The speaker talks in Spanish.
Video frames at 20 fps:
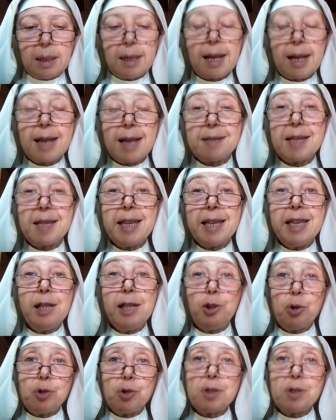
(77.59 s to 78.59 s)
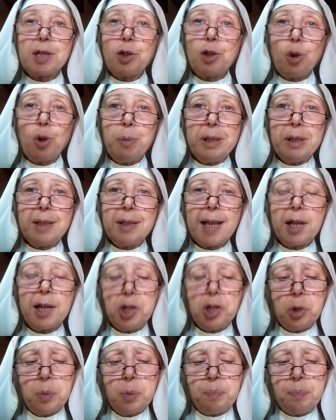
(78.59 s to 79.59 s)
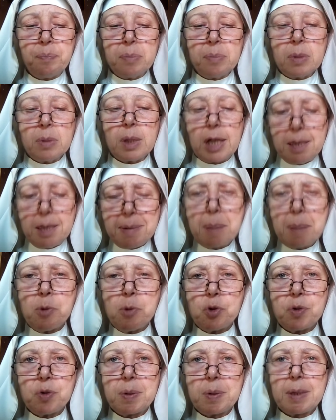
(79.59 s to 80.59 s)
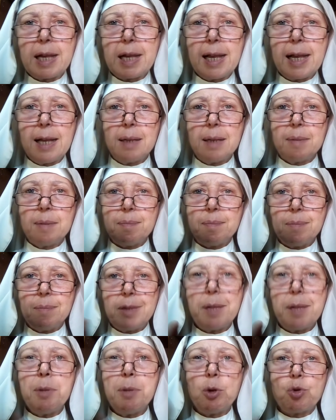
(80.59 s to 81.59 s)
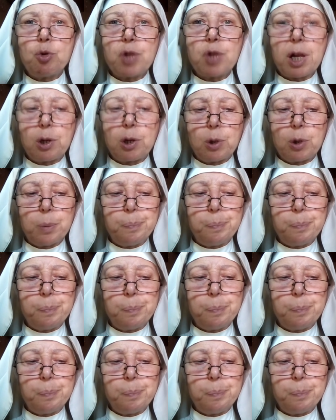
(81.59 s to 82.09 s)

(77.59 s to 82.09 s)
Hasta ahí entonces el comentario y vamos a desmenuzarlo.